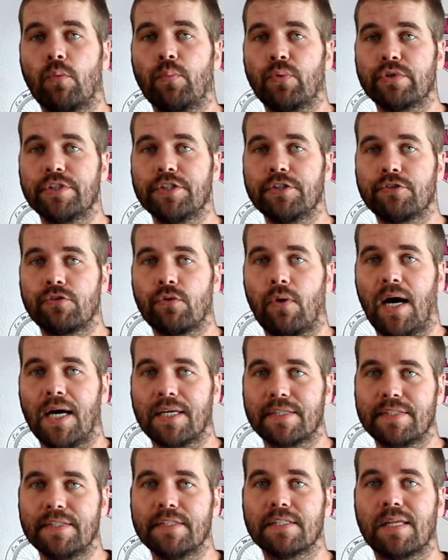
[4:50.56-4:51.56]
en position
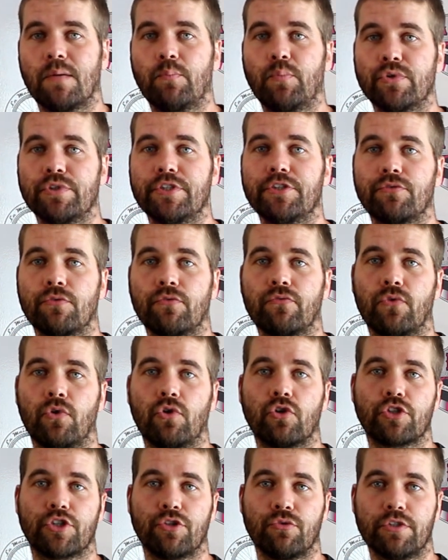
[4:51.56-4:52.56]
assise, la position de vos
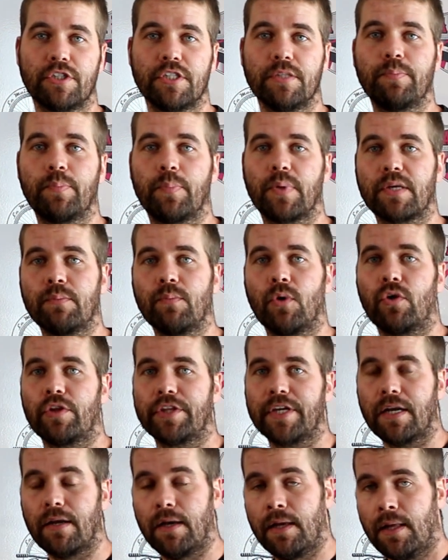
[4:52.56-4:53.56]
hanches est aussi
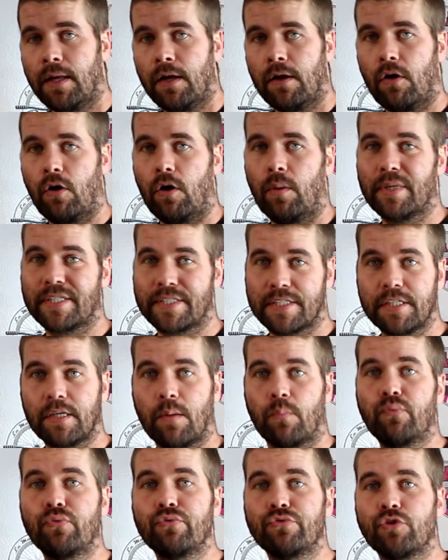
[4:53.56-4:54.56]
primordiale euh, parce qu'il y
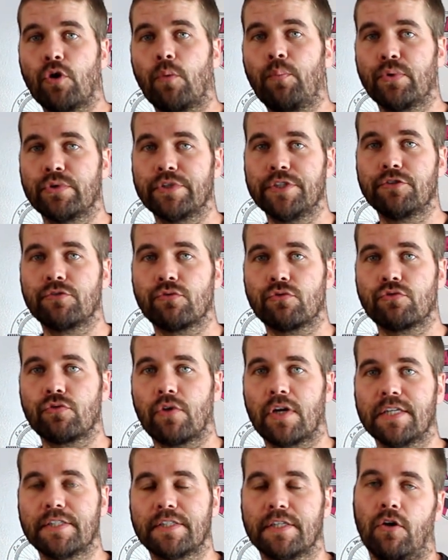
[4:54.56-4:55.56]
a plusieurs positions
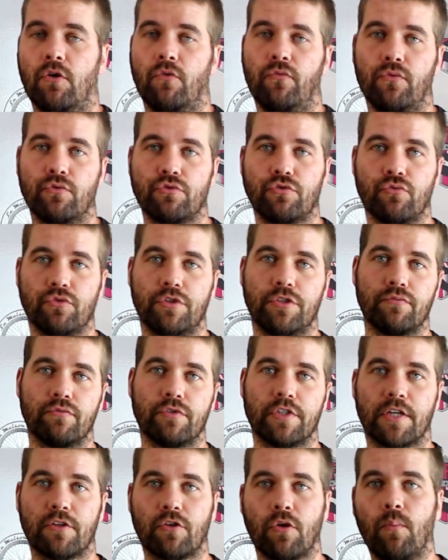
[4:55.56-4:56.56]
sur la selle en fonction de si
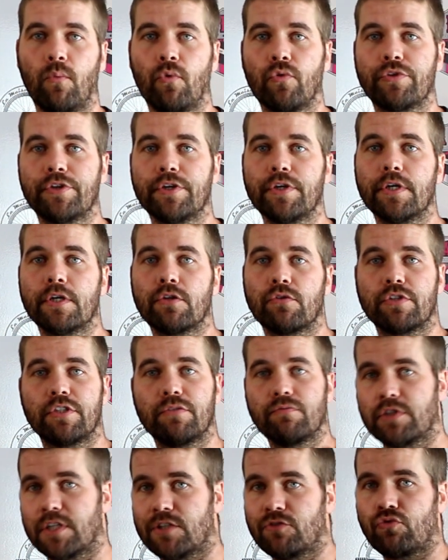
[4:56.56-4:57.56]
vous êtes en montée, de
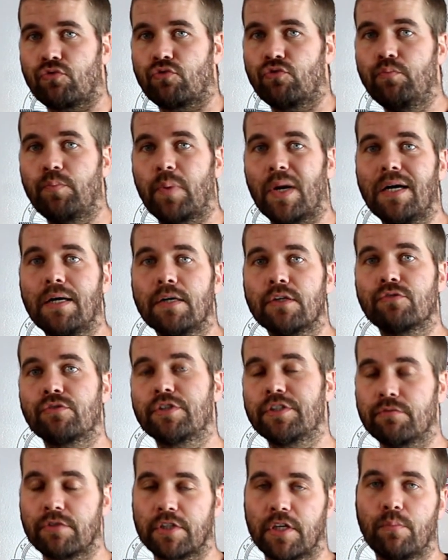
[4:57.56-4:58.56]
si vous êtes sur du plat, de
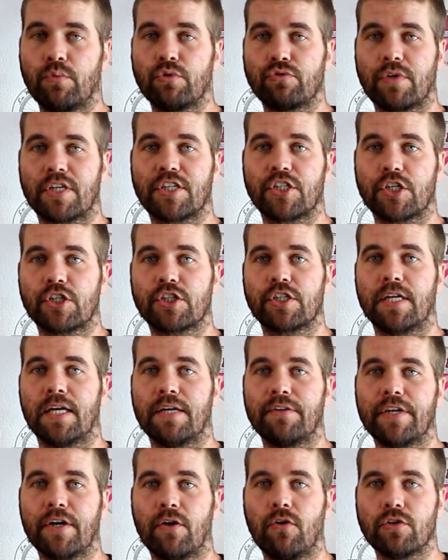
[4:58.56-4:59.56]
si vous avez besoin de chercher
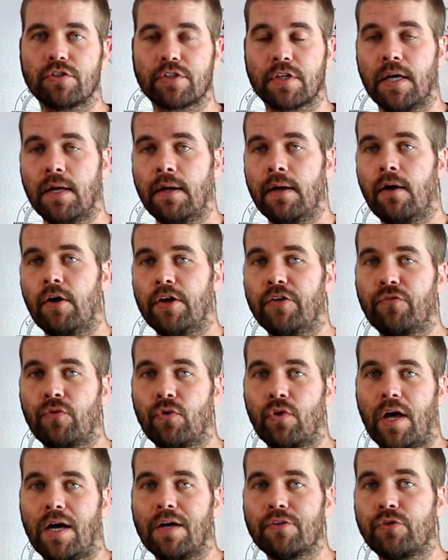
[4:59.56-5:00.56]
l'adhérence. Il
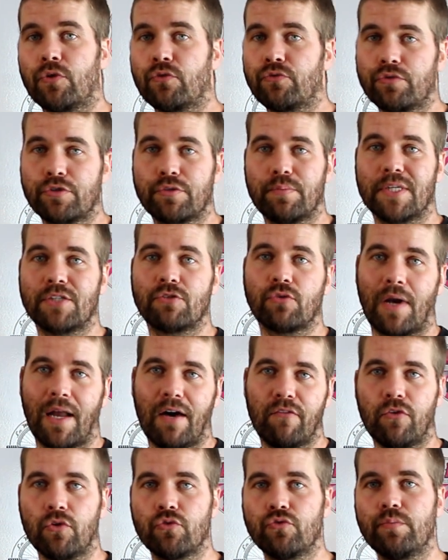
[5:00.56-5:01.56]
faudra tantôt se mettre sur
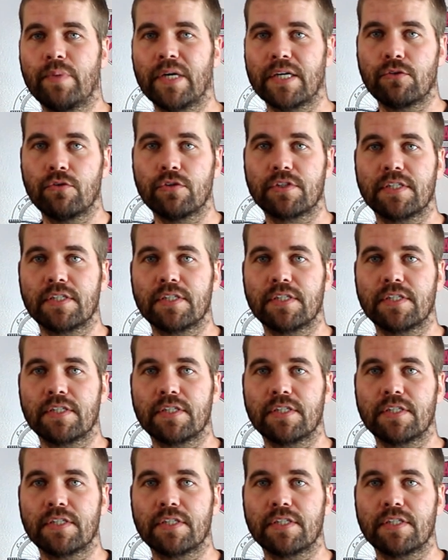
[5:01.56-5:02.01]
l'avant du bec de